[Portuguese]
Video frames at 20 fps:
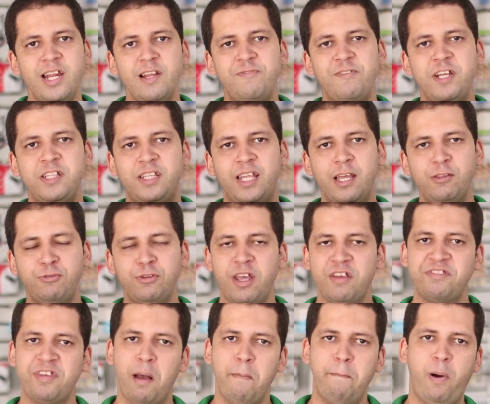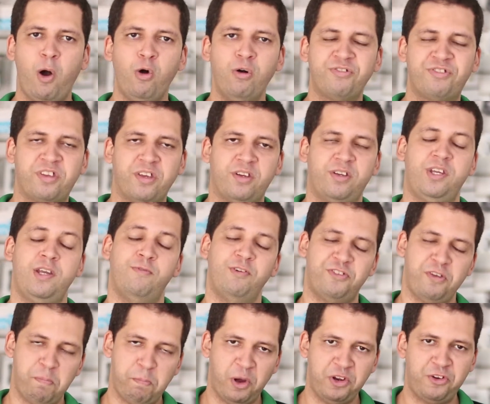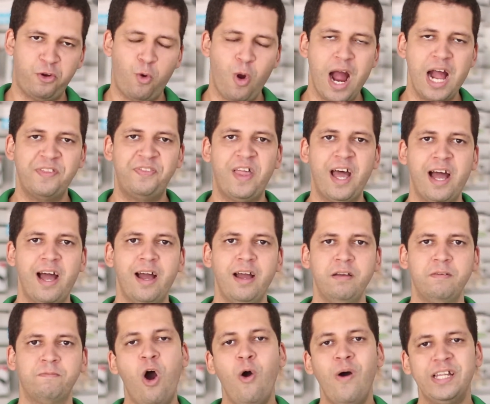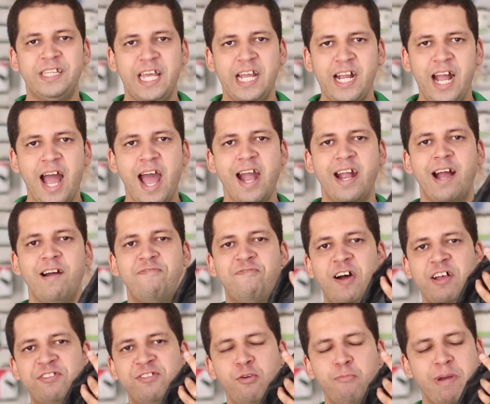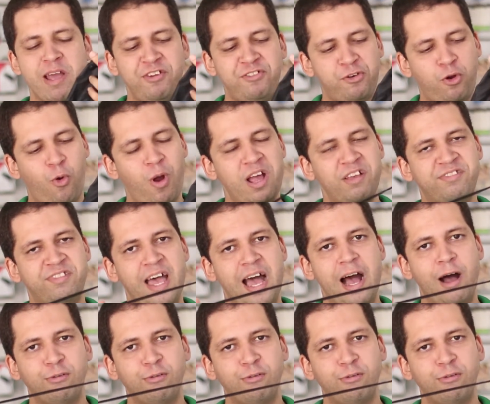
Ele vem dentro dessa bolsa que você pode guardar ou até carregar facilmente com essa